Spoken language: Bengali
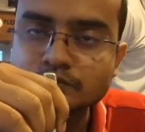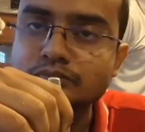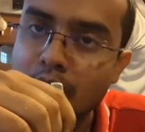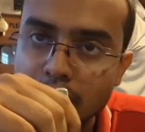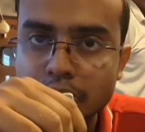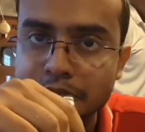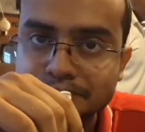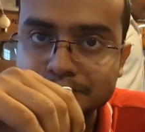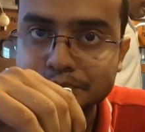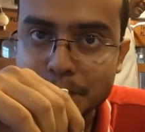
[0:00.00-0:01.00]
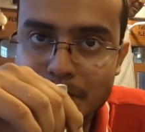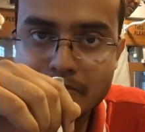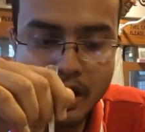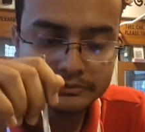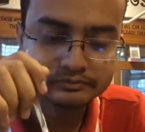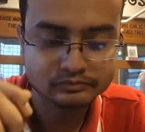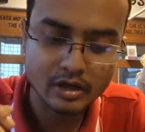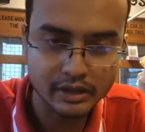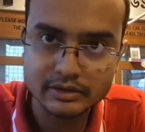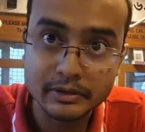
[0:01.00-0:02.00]
ভালো কাজ
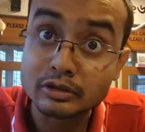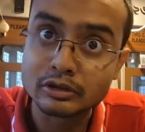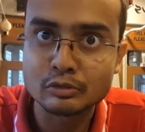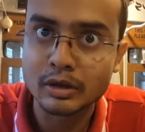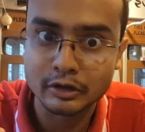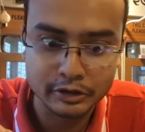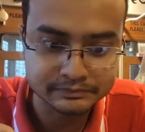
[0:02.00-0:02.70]
আইসক্রিমটা সত্যি খুব ভালো কাজ